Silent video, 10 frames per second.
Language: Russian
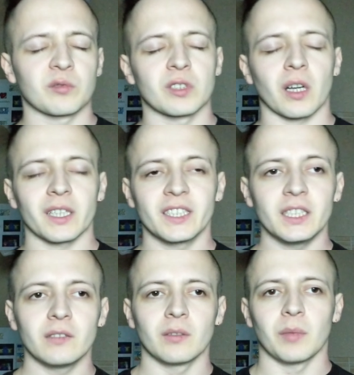
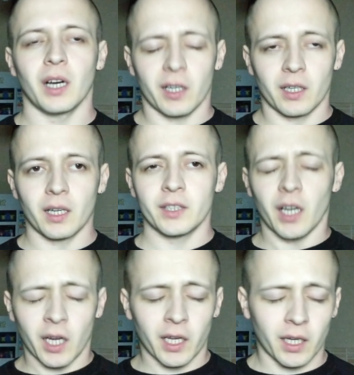красивым, а, а,
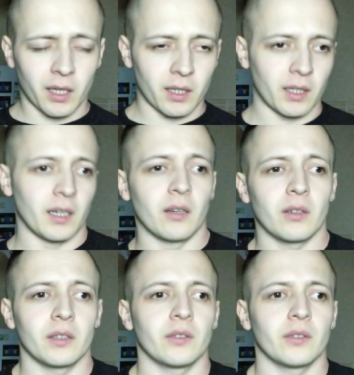а, а,